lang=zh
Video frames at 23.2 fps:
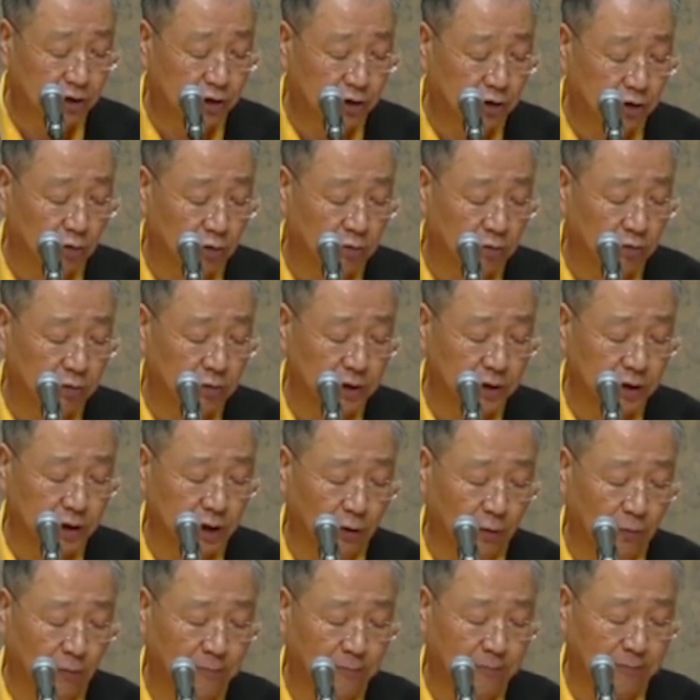中
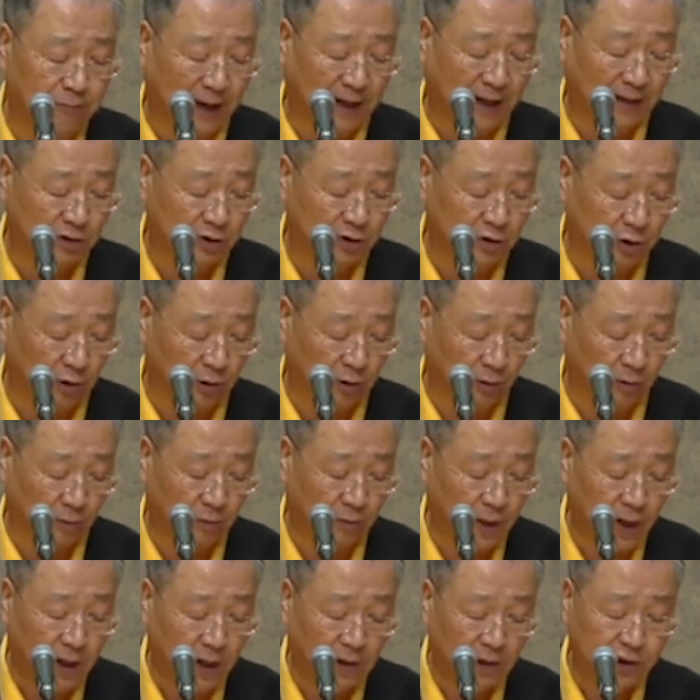有犯冲，
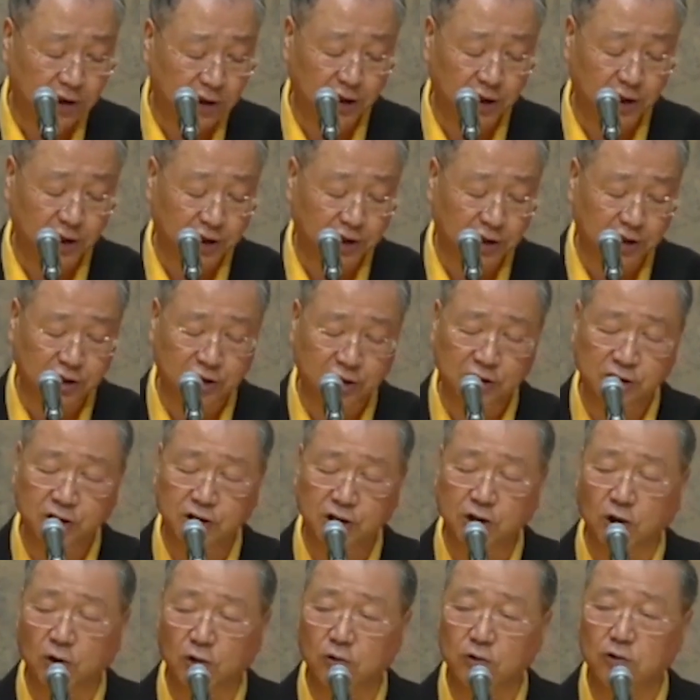及时
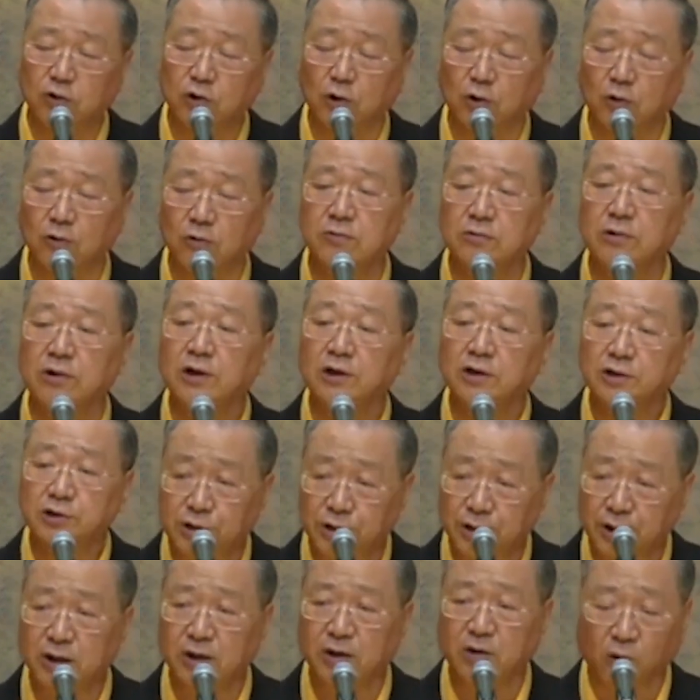沟通，
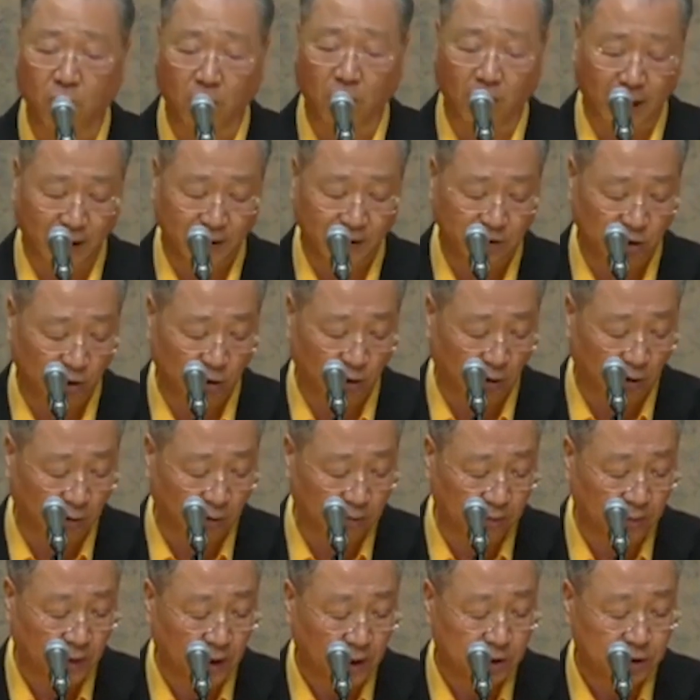学宽容，
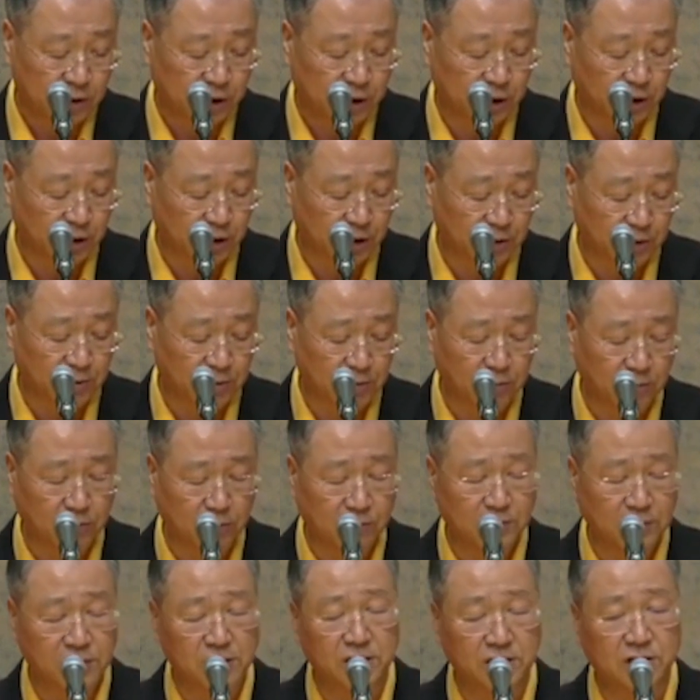亲
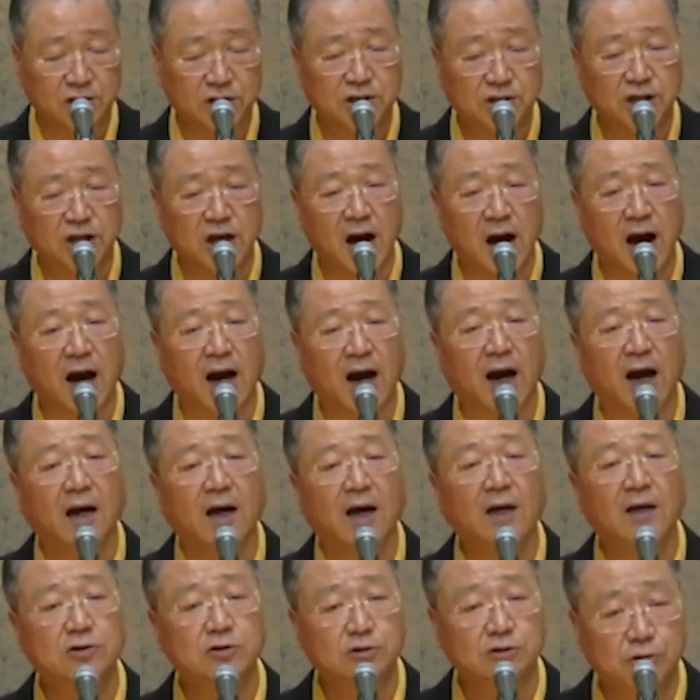如一家，
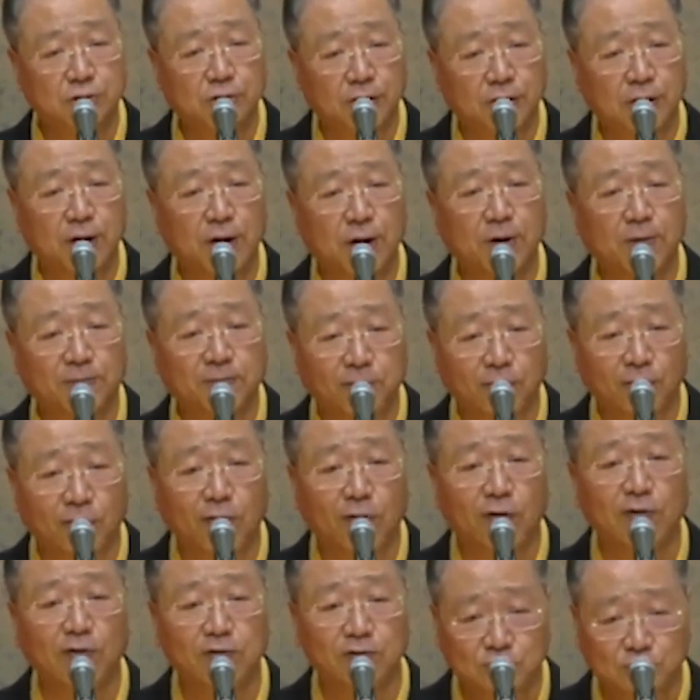学
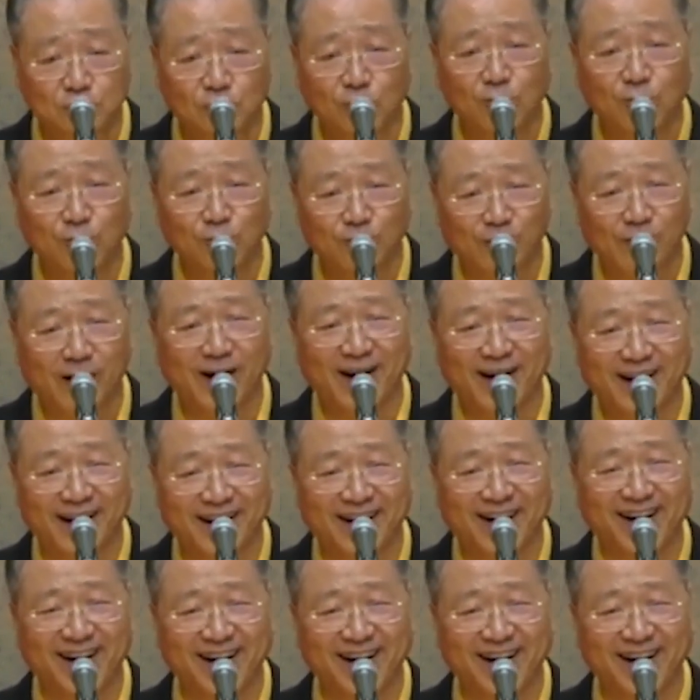佛中啊。